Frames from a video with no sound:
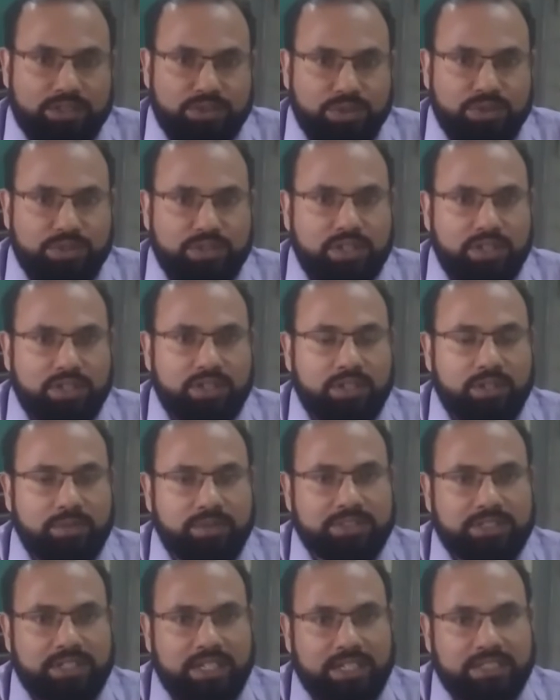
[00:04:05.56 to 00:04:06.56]
সুন্দর
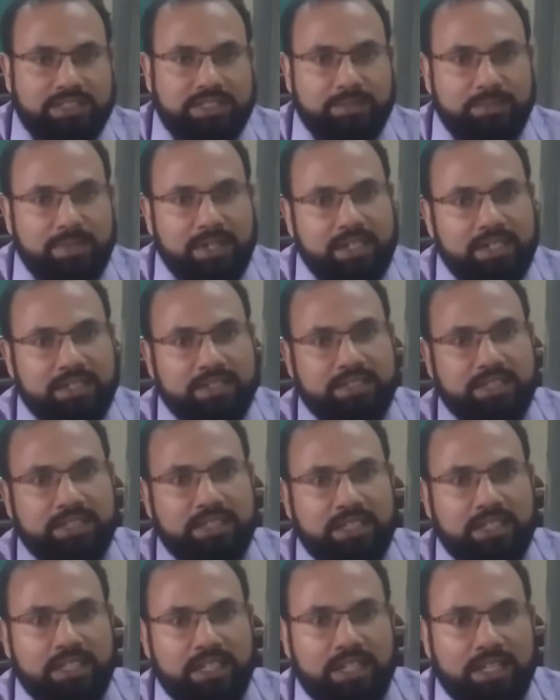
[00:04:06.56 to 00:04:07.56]
অবস্থায় আছে বাগানটি
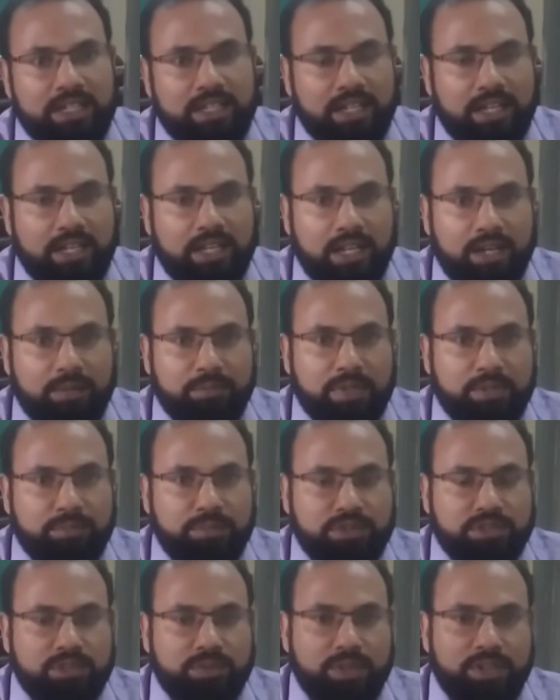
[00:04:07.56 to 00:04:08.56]
আমরা
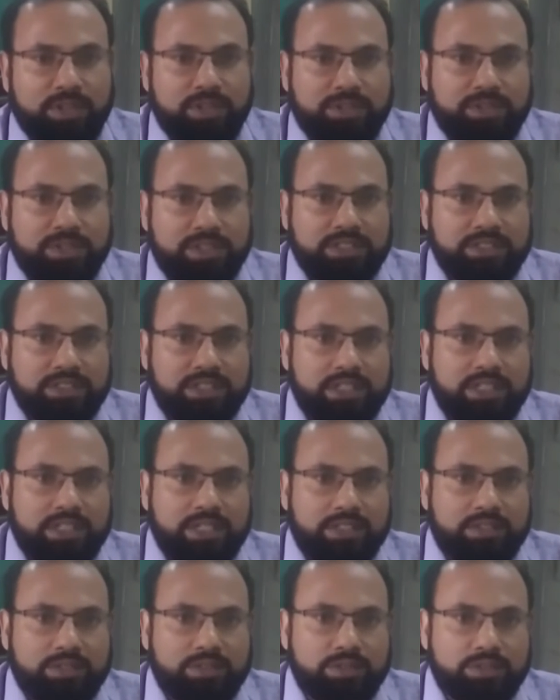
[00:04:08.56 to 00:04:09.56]
পর্যবেক্ষণ করেছি
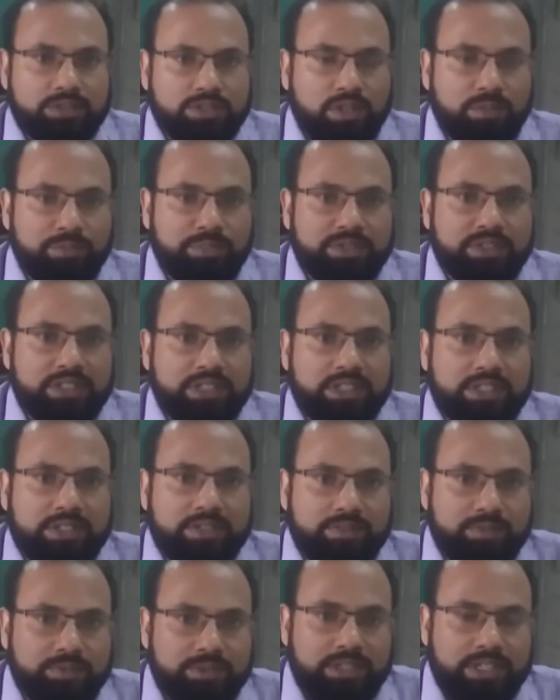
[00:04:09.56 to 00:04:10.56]
কিন্তু সম্প্রতি
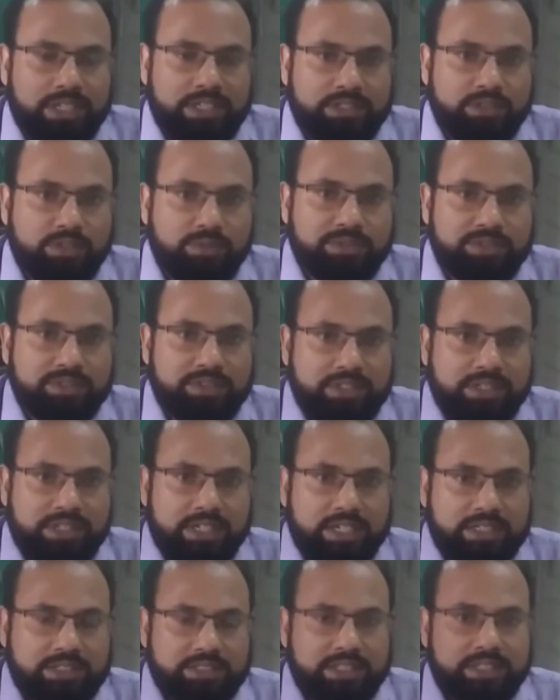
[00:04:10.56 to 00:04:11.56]
উনি একটি অভিযোগ
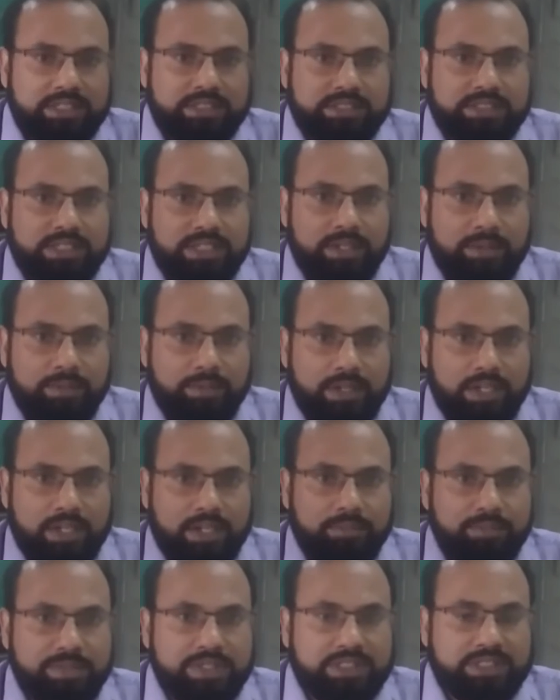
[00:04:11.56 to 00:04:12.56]
নিয়ে আসছেন যে
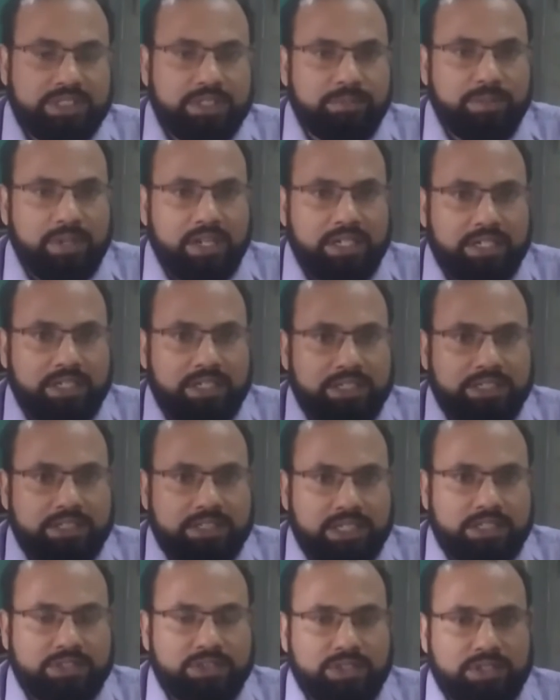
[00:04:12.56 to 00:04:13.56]
বৃষ্টির পানি
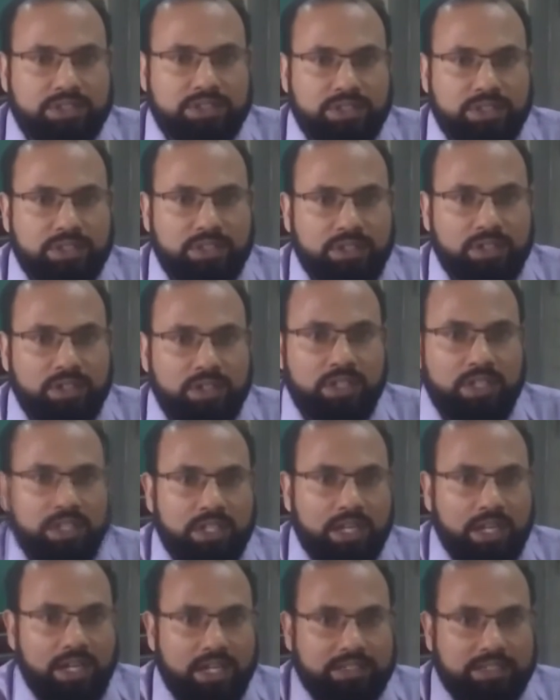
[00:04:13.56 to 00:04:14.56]
নিষ্কাশনের জন্য
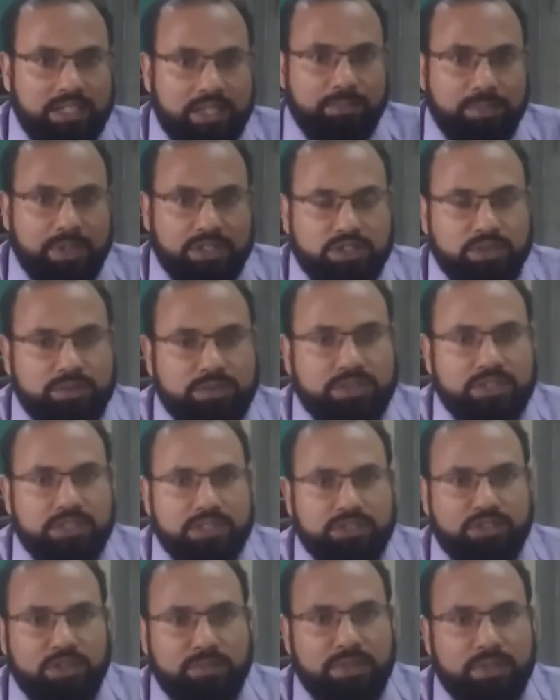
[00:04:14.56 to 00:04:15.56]
তার পার্শ্ববর্তী
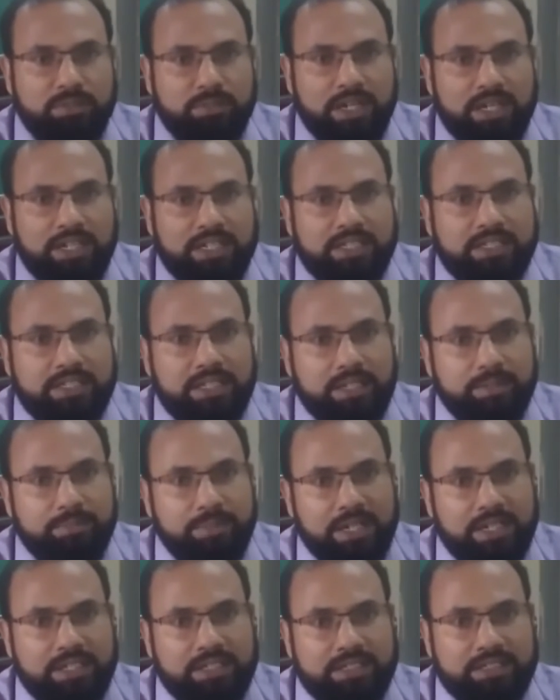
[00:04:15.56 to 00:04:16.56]
জমির মালিক
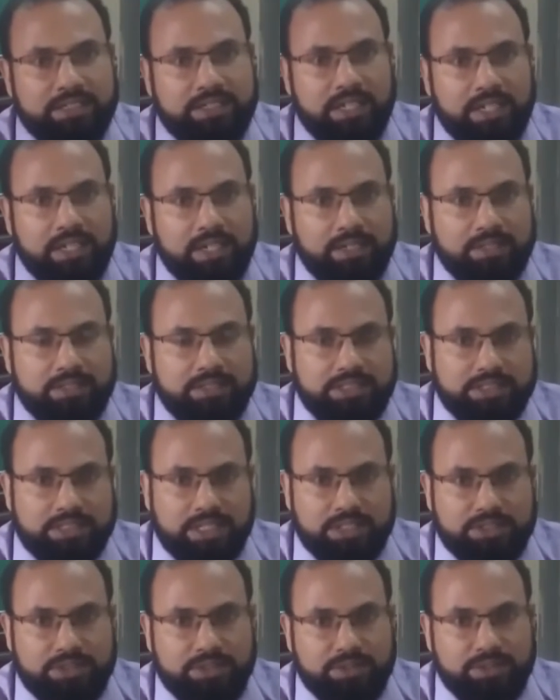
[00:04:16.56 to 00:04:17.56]
পানিটা
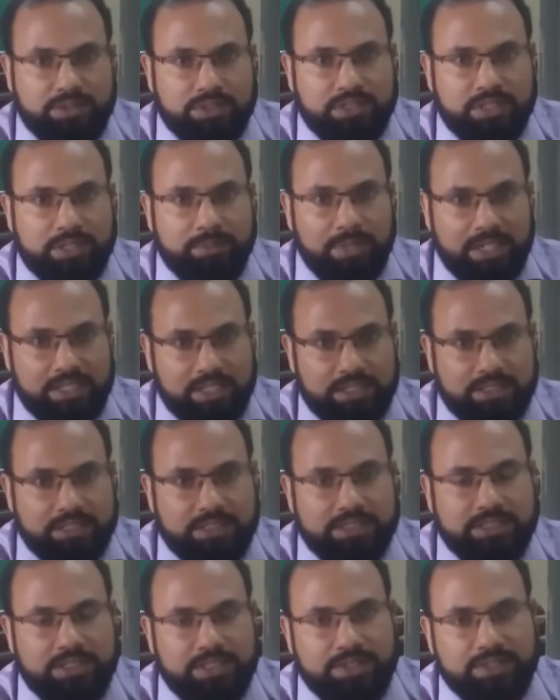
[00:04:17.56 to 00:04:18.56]
নিষ্কাশন করতে বাধার
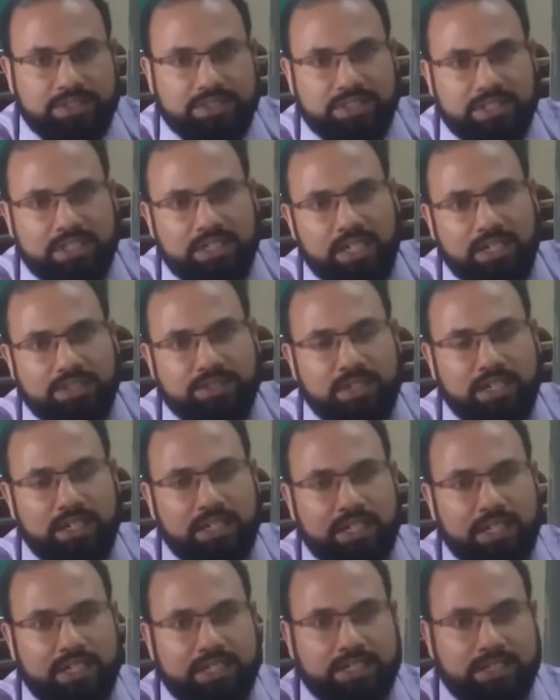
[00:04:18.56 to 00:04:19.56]
সৃষ্টি করছে আসলে
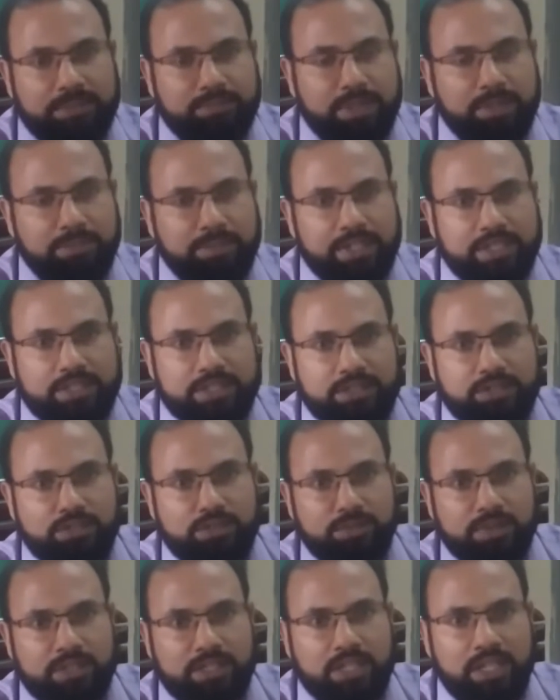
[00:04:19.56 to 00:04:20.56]
এটি একটি
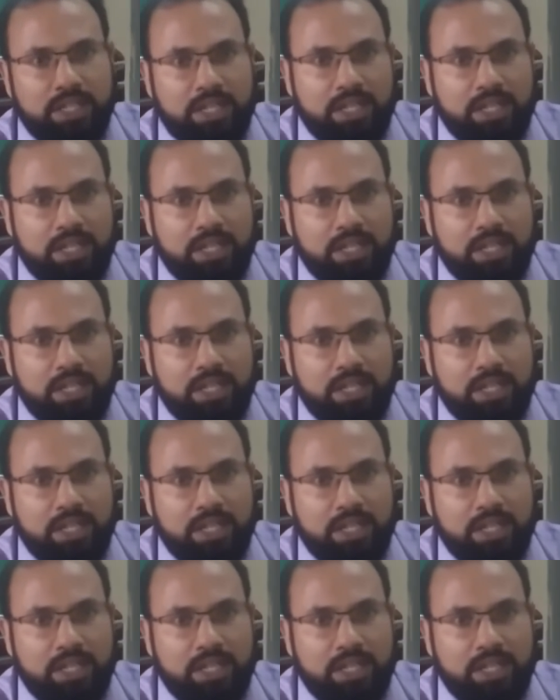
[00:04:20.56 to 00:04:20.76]
খুবই